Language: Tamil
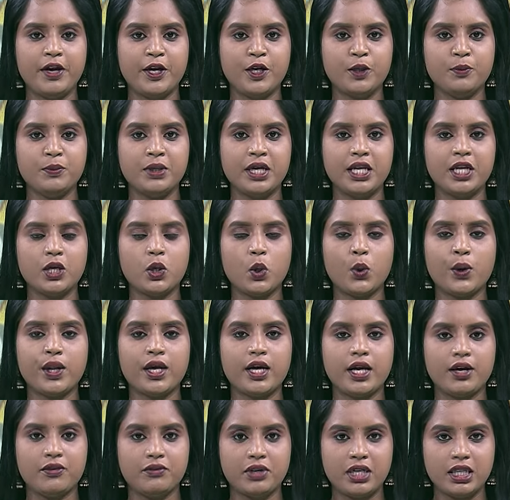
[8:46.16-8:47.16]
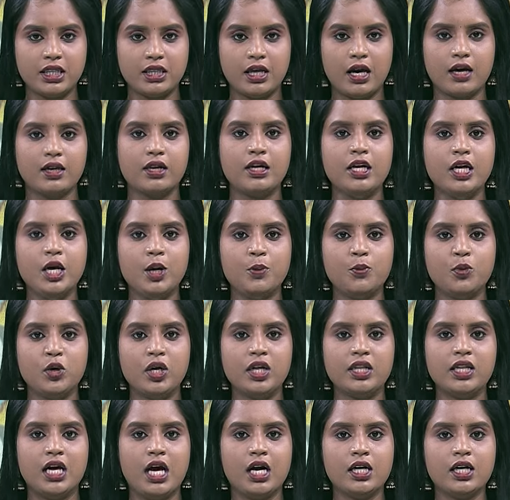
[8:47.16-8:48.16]
வேண்டும் என கோரிக்கை விடுத்தார்
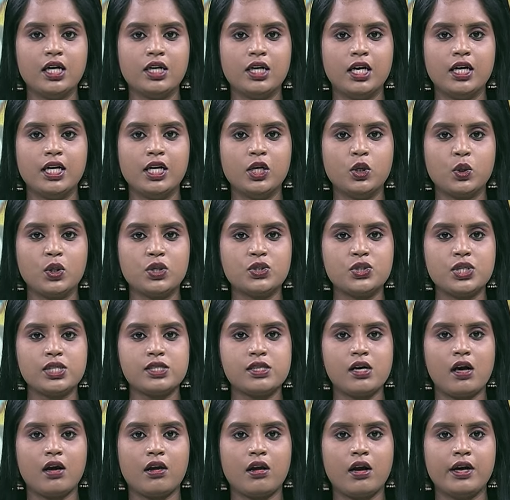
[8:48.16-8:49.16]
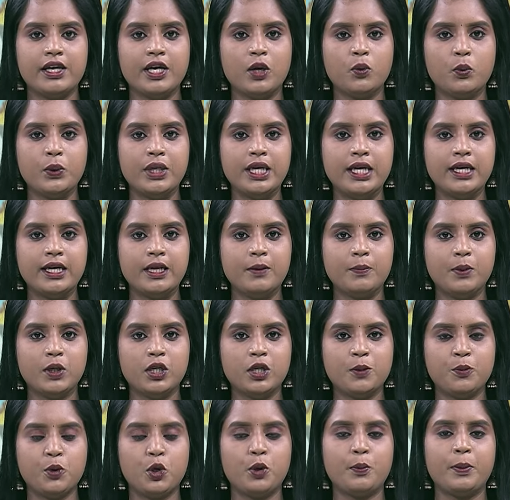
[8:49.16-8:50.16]
முன்னதாக கள்ளக்குறிச்சி சாராய
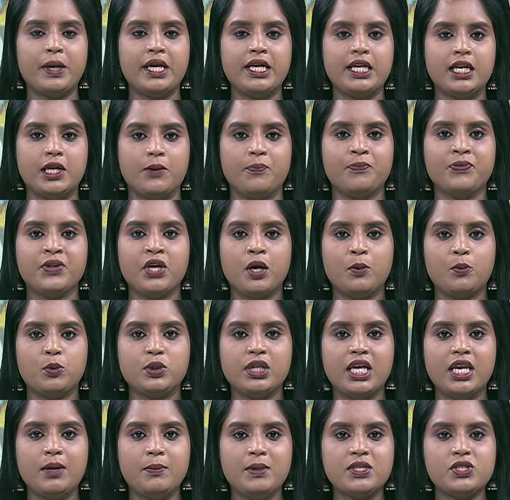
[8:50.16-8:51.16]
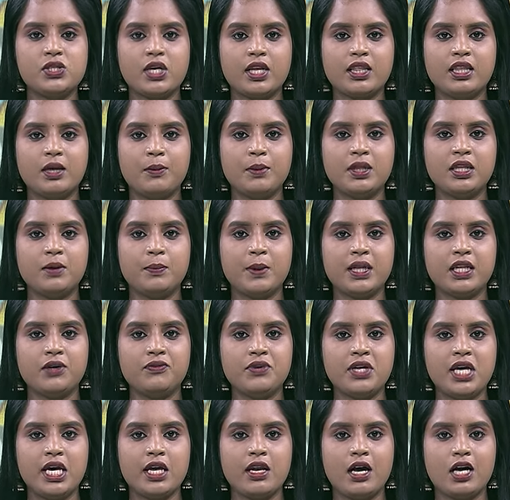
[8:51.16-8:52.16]
உயிரிழப்புக்கு பொறுப்பேற்று முதலமைச்சர் தமது
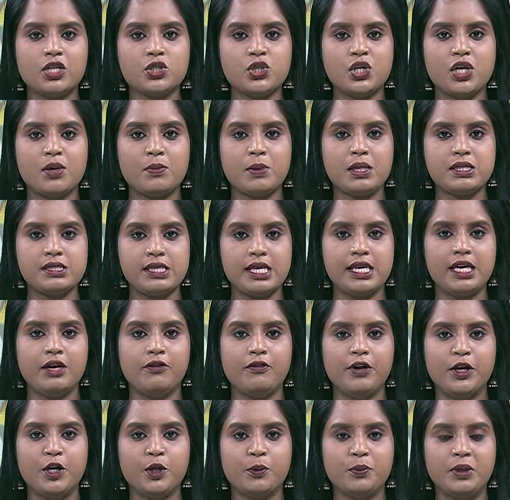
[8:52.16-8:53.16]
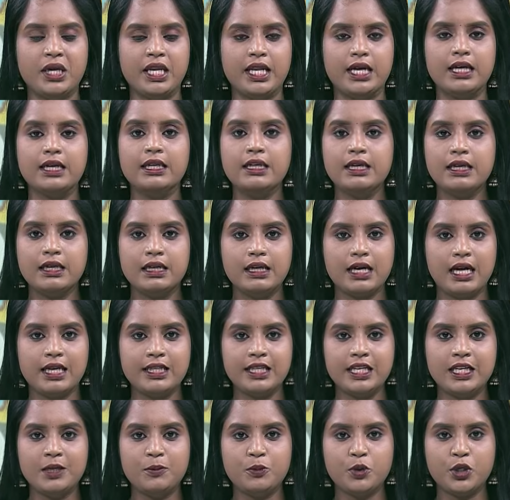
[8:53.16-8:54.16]
பதவியை ராஜினாமா செய்ய வேண்டும் என
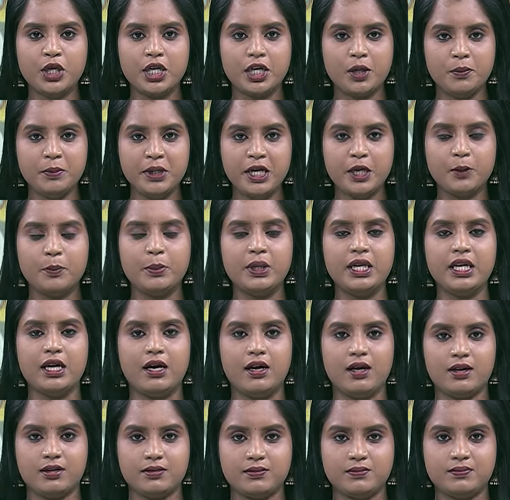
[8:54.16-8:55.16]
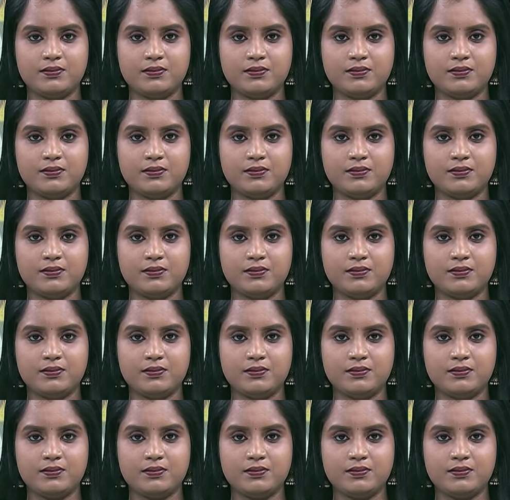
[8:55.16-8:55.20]
கண்டன முழக்கம் எழுப்பினார்